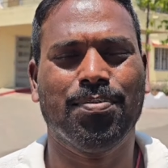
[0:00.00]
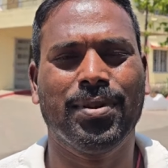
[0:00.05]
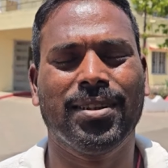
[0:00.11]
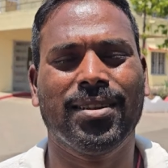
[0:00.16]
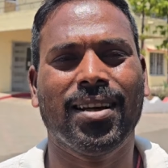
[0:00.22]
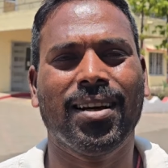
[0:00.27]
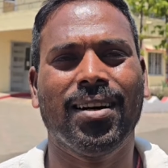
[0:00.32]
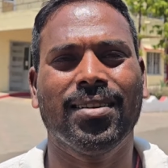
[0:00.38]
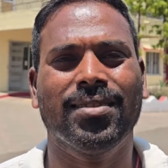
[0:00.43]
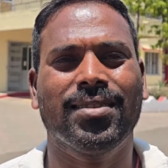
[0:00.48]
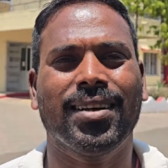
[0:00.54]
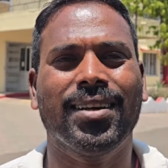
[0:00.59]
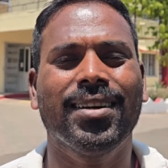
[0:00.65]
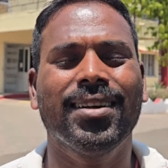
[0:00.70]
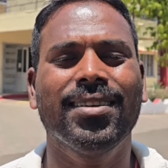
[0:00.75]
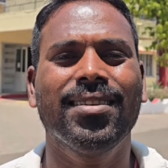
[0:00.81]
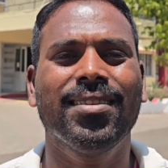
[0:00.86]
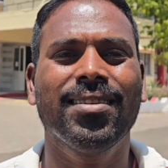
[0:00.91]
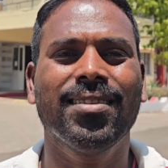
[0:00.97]
पिता
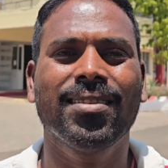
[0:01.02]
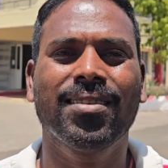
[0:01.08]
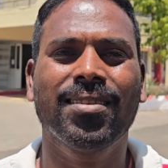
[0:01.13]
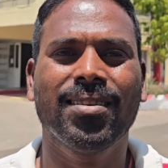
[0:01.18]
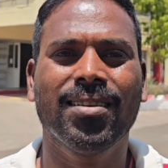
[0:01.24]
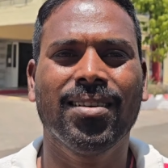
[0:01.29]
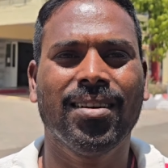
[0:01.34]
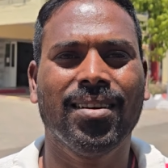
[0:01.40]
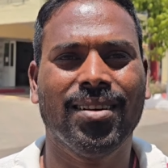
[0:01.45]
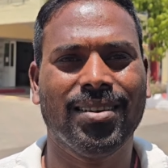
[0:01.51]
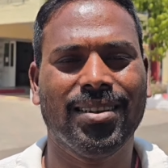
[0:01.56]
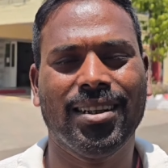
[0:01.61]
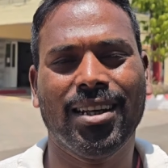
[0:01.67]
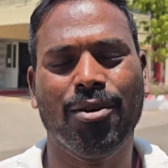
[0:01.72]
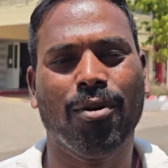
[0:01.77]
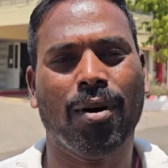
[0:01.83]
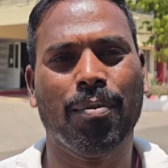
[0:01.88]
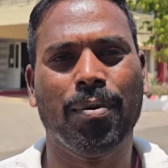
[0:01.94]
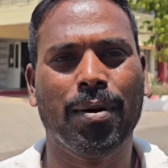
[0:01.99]
सहित
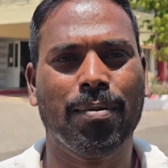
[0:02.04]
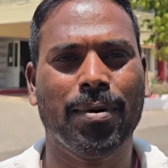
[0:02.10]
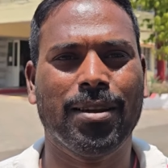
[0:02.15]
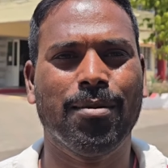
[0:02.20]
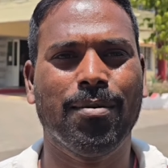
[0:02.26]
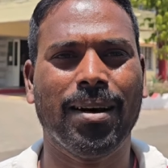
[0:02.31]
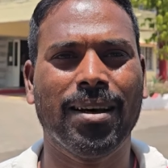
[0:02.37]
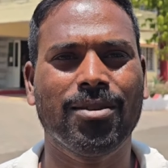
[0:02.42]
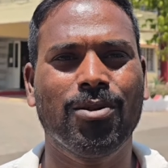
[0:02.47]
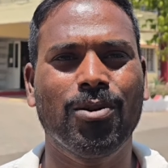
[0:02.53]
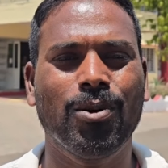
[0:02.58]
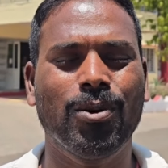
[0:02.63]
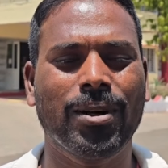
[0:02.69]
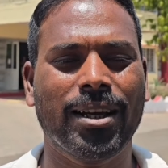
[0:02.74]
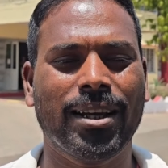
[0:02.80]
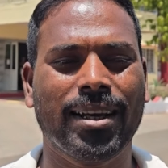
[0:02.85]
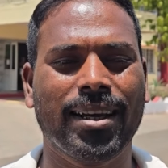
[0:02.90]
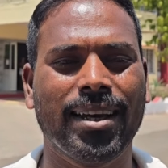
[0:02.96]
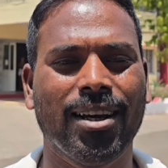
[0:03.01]
ये वहाँ पर बदमाश
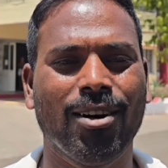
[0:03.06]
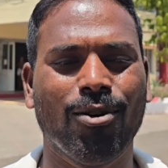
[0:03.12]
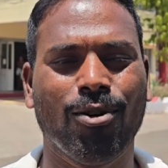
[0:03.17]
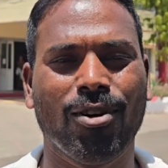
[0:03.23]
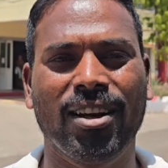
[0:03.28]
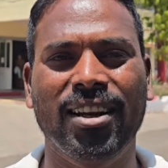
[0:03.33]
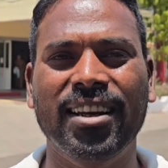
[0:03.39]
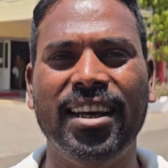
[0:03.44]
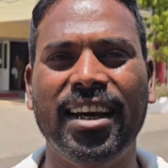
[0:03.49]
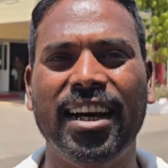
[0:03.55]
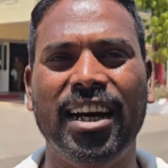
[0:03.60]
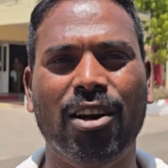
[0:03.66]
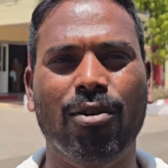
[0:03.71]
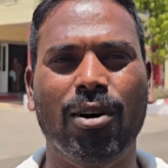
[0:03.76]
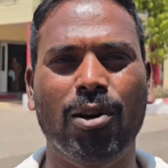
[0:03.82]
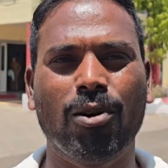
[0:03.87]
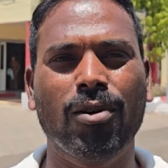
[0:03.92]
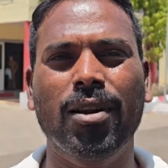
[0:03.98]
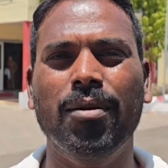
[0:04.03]
लोग एक है और इनके घर
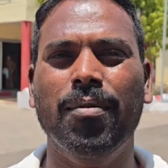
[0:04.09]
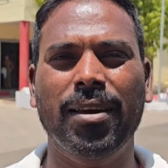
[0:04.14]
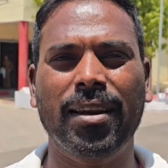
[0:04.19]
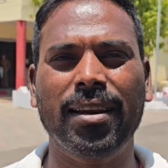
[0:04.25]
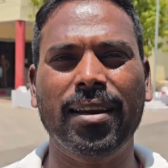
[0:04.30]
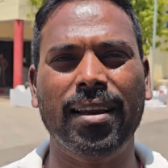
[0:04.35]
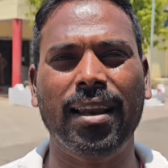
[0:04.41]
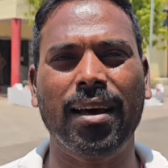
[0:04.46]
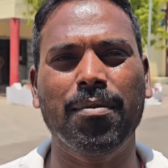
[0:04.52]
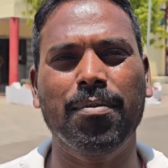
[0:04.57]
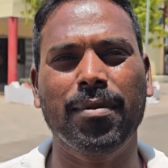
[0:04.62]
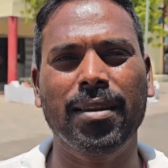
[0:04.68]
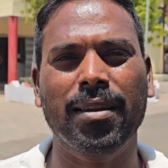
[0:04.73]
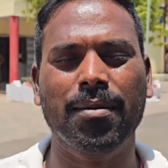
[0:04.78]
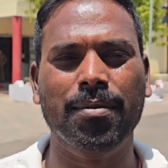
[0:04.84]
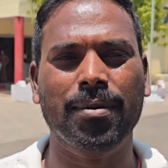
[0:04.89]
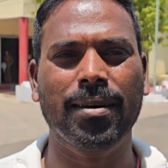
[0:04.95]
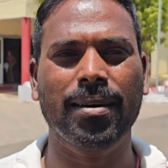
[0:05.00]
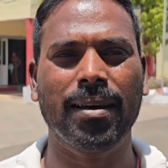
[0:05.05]
वालों ने मेरे खिलाफ
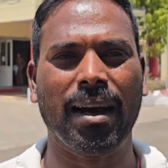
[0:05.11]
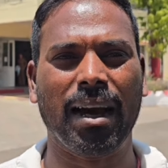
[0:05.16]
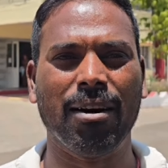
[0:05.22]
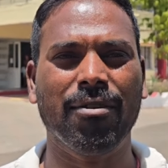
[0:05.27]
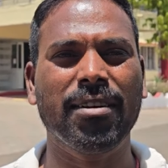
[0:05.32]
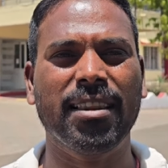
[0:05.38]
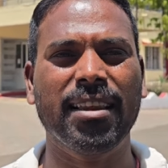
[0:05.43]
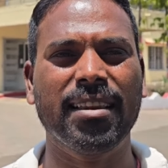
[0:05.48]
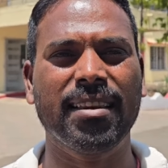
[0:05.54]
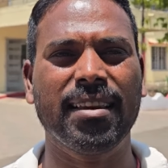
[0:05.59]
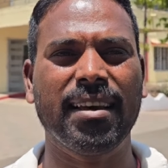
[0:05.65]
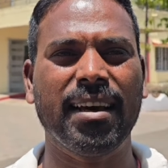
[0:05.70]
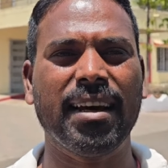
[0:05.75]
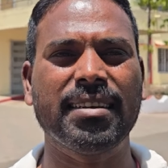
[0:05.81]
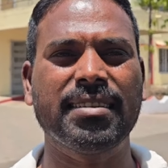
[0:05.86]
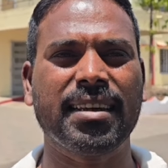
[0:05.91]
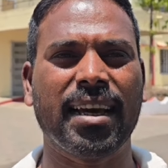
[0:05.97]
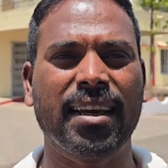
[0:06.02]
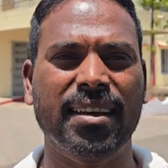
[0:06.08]
मतलब कि आवेदन
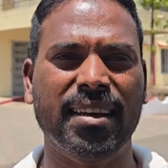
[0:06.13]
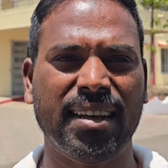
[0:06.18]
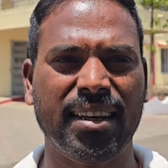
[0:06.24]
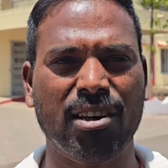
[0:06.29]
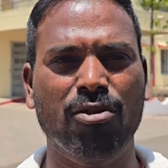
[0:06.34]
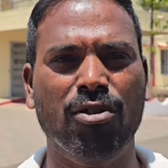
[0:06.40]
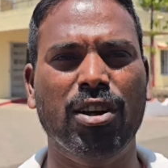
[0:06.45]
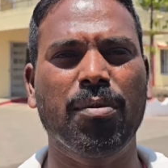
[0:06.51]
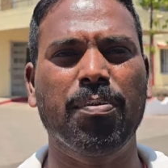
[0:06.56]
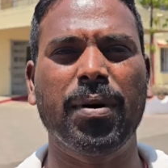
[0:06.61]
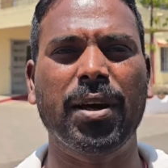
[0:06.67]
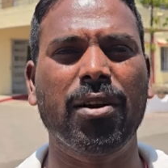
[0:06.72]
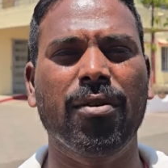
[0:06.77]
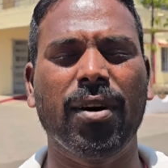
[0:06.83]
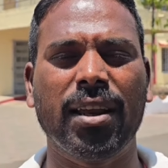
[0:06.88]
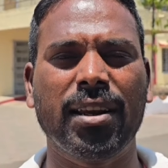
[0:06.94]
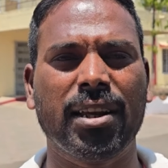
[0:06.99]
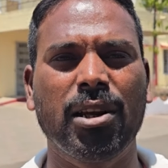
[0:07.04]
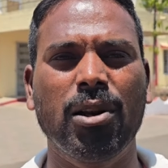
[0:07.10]
दिया है साइन करके उनके
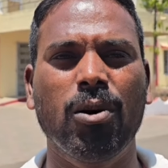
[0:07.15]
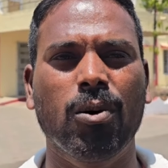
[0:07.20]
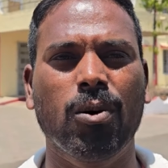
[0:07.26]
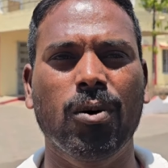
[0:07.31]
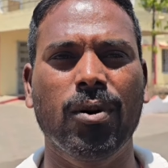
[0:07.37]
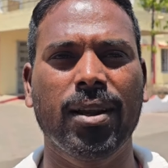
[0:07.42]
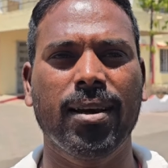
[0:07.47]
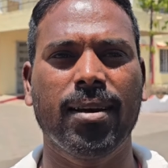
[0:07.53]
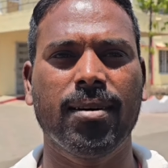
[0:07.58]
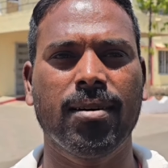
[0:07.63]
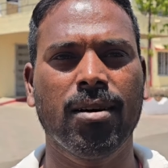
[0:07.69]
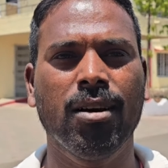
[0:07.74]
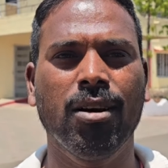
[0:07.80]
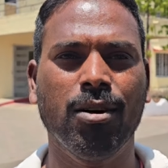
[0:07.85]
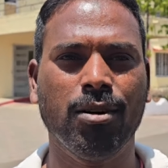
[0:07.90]
परिवार के लोगों ने